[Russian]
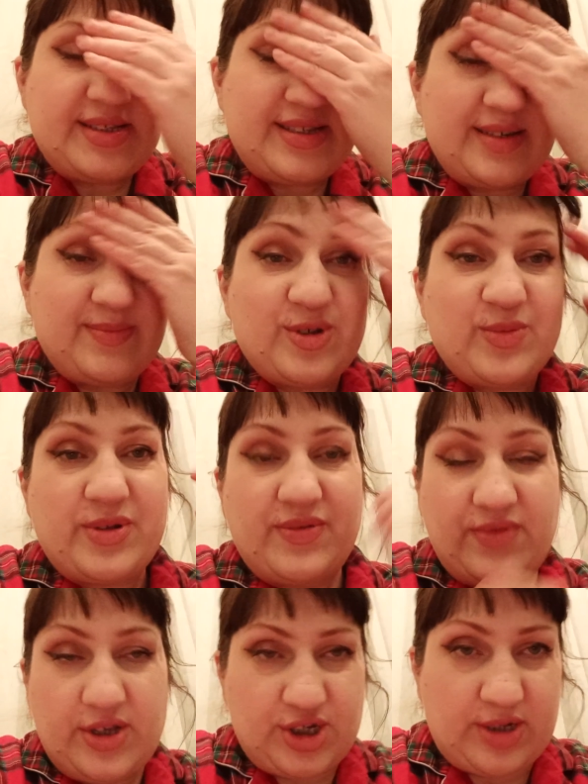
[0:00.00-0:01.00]
Всем
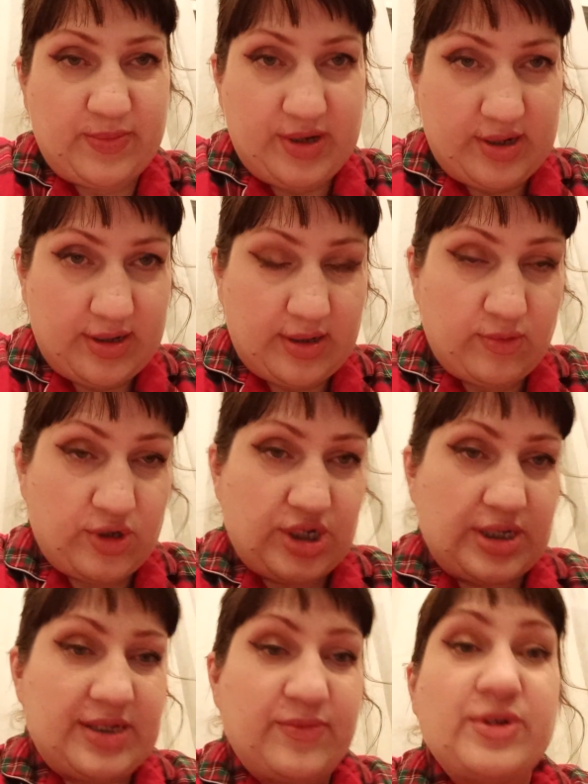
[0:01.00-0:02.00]
добрый вечер, мои
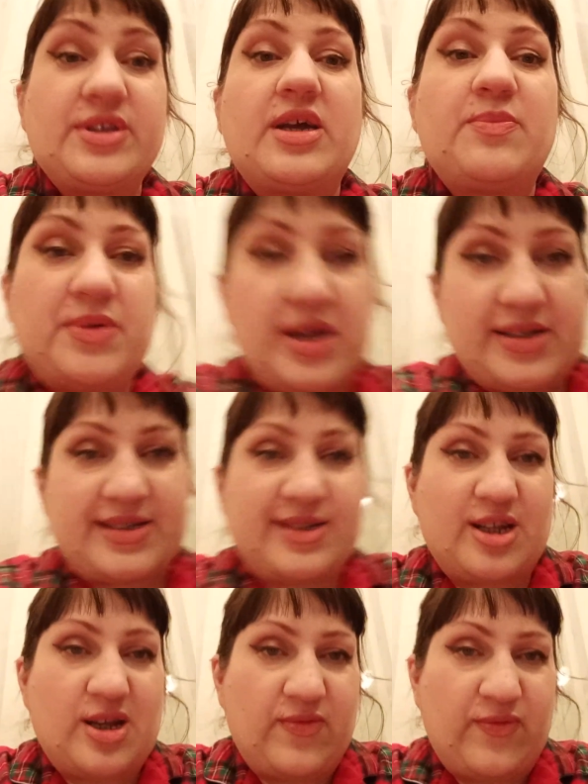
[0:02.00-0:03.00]
хорошие. Сегодня опять с
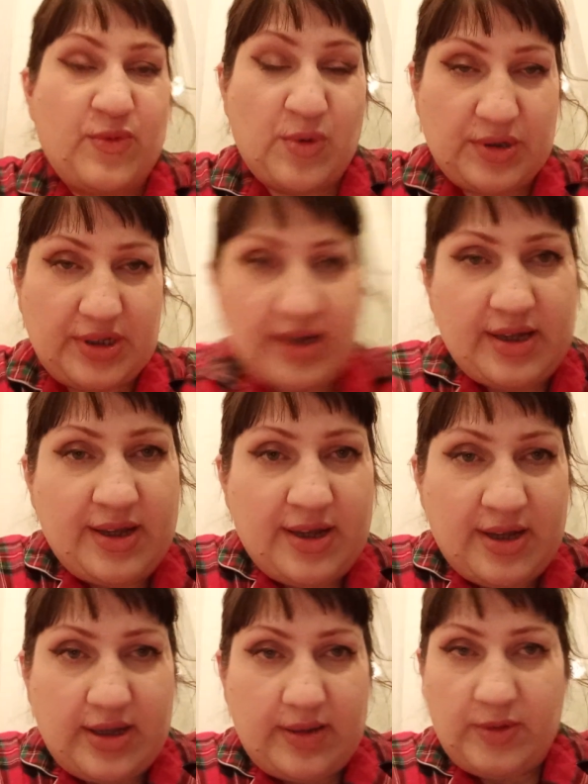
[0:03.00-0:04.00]
телефона.
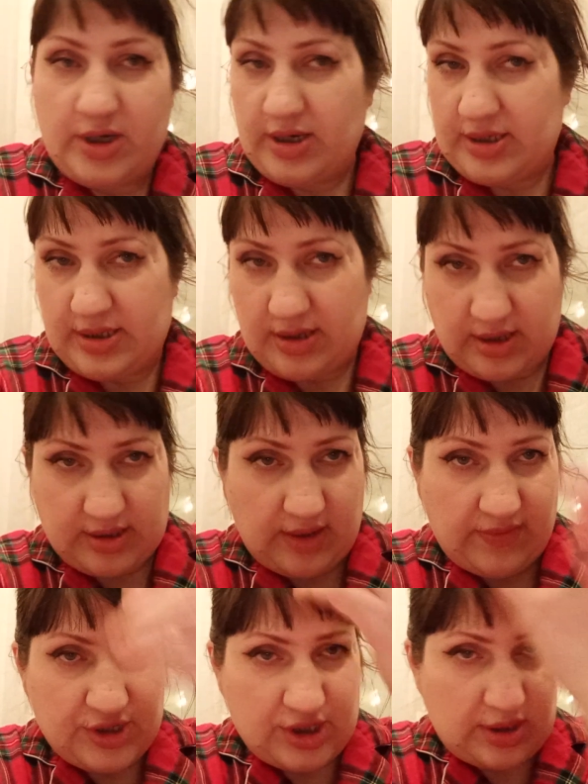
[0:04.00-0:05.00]
Мне кажется,
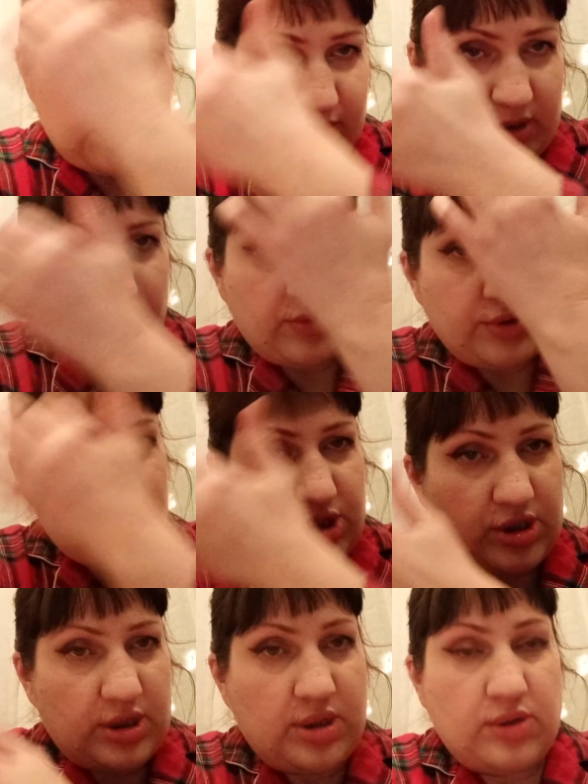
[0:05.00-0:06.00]
когда вечером
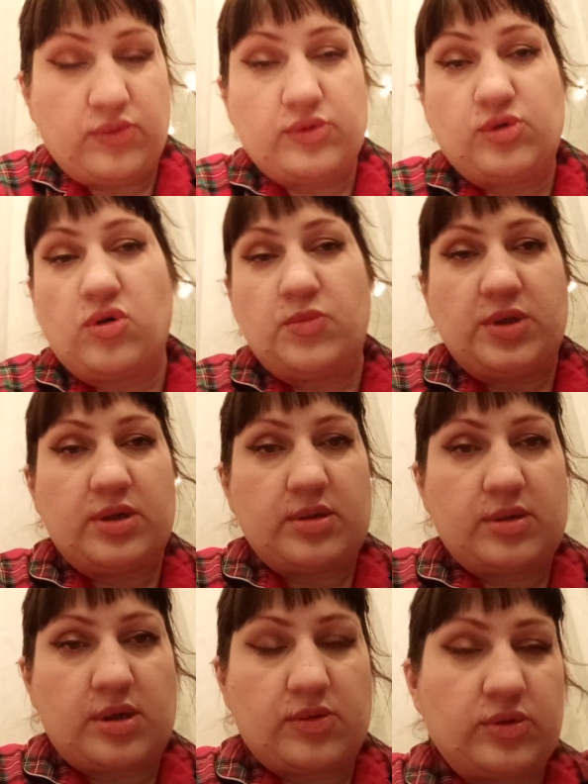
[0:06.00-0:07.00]
приходишь и
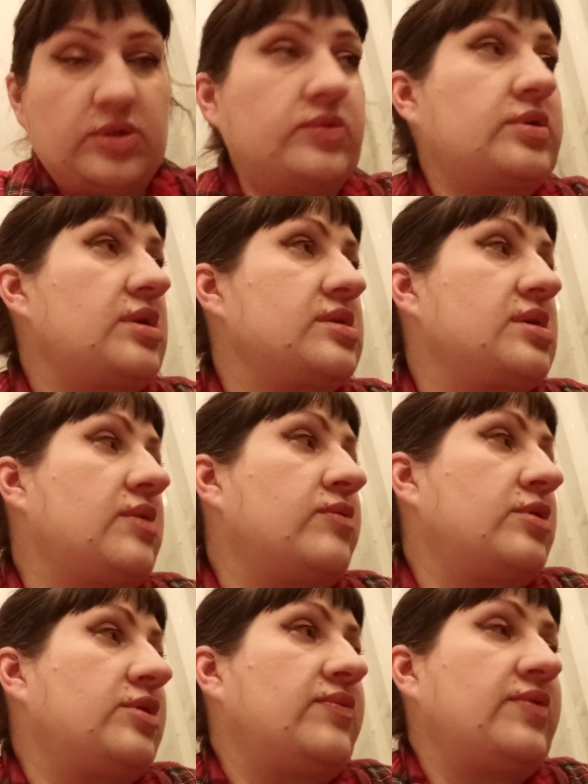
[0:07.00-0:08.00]
удобно какой-то вот
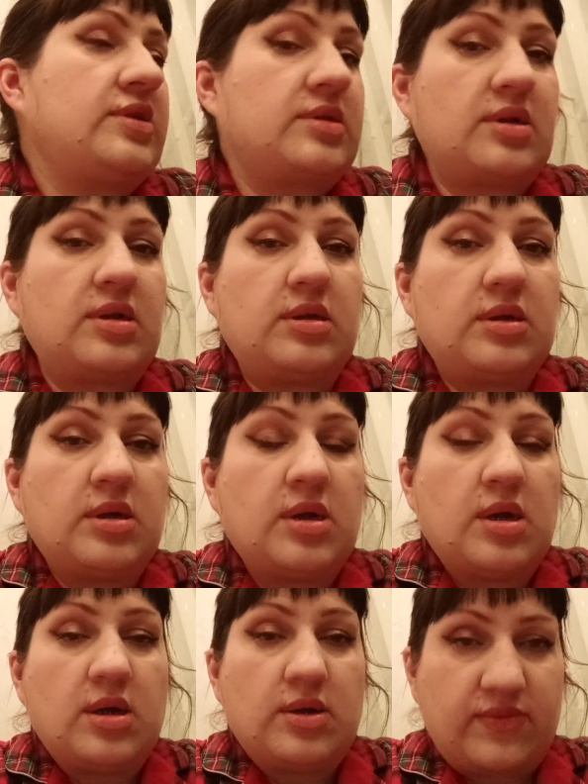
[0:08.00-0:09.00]
разговорный вид или,
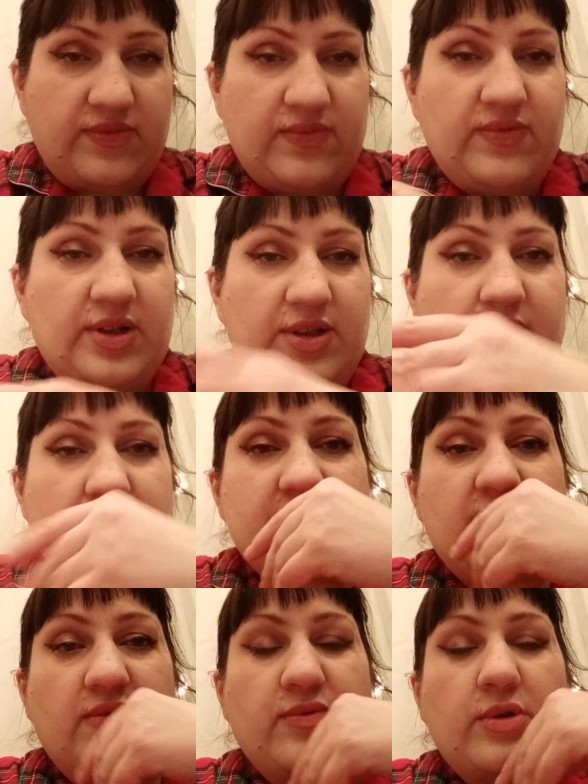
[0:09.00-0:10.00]
вернее,
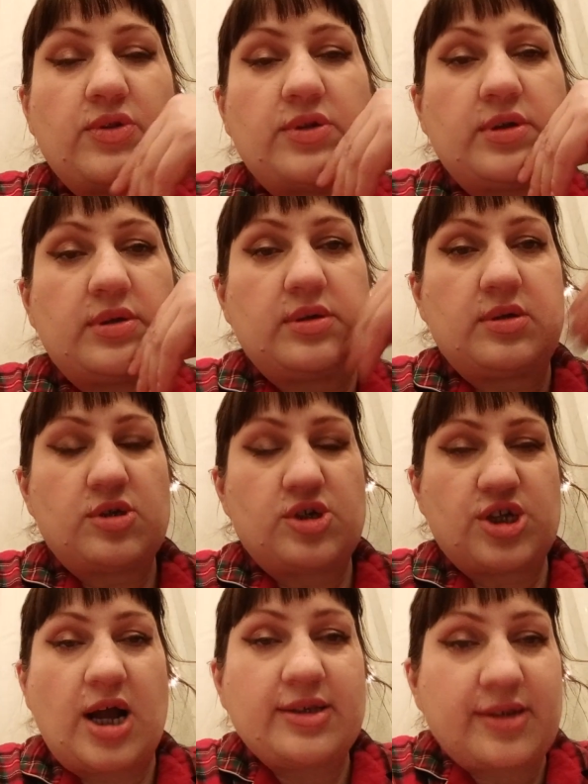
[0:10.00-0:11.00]
разговорный
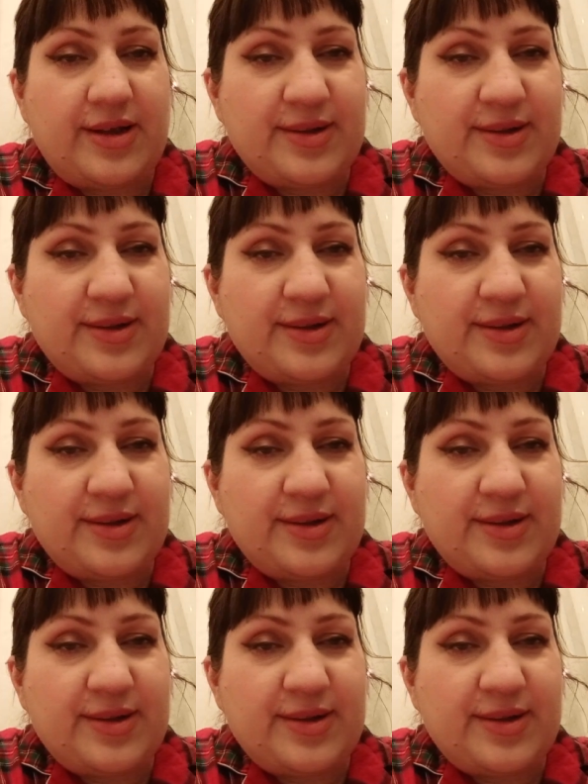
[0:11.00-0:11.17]
жанр